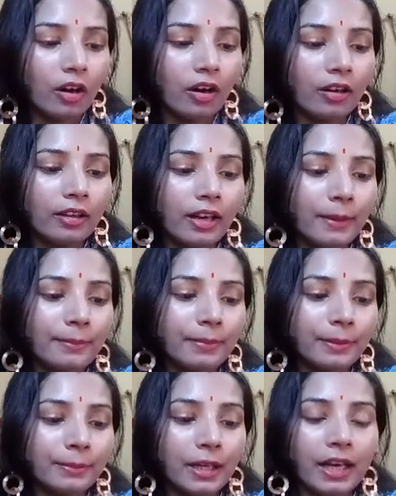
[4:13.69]
और
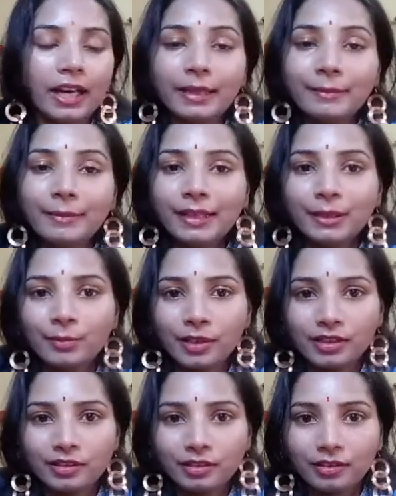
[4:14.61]
आप अपना आई मेकअप
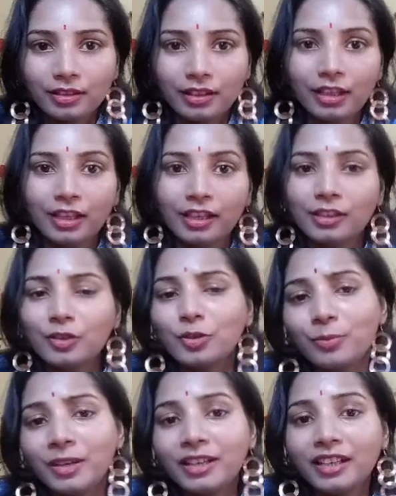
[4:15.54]
कर सकते हैं जो
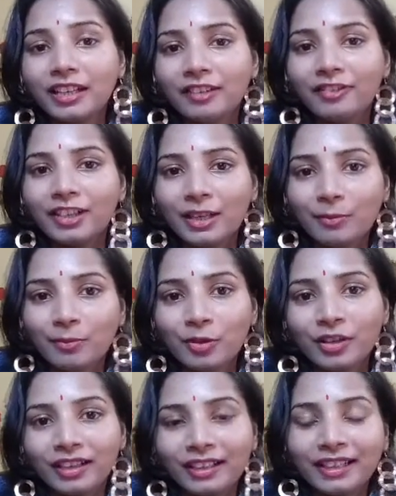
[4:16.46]
भी क्रिएटिविटी आपको
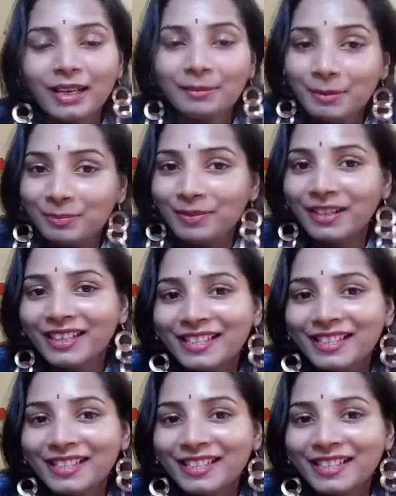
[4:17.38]
करनी है आप अपने